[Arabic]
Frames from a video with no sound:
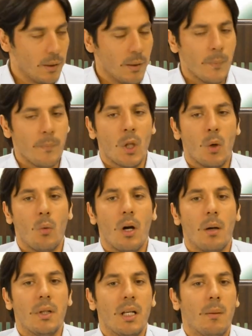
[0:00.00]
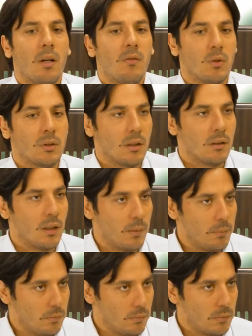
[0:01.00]
نعم وبنعمل فحوصات
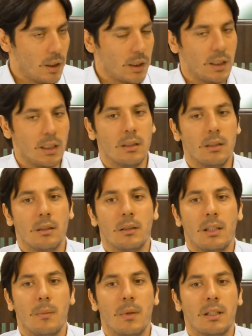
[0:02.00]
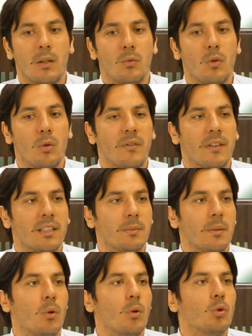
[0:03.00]
دم اكيد كمان تنقول انه ما في
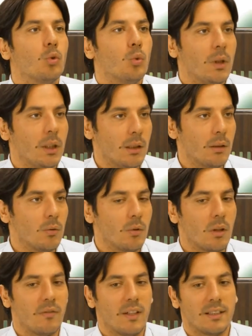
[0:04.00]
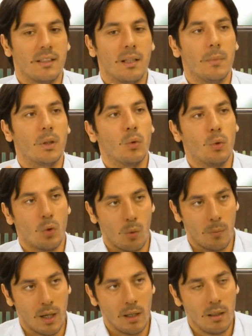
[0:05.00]
اسباب عضويه دونك فحص الدم بيكون
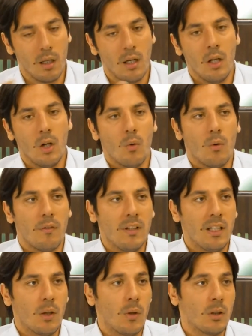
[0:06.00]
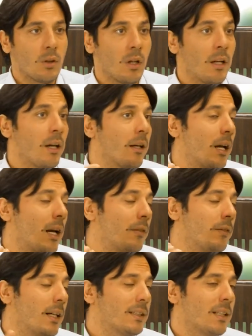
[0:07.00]
نورمال وفي كويشنير اي
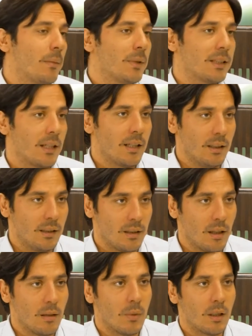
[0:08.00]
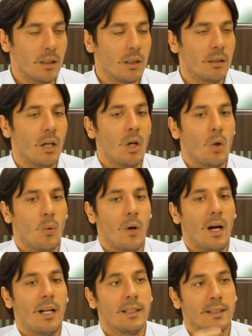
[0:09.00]
في اسئله بنسالها نحن للمريض
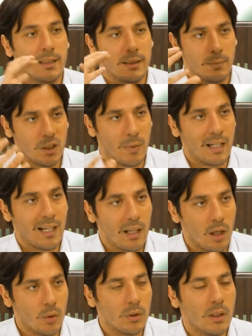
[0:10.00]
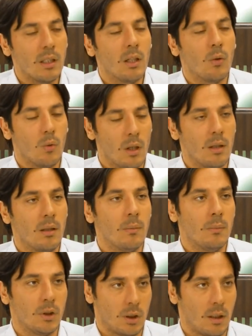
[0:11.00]
وعلى اساس بنجمع كل هودي
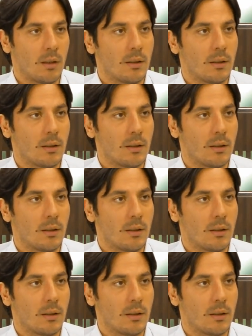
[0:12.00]
وبنشخص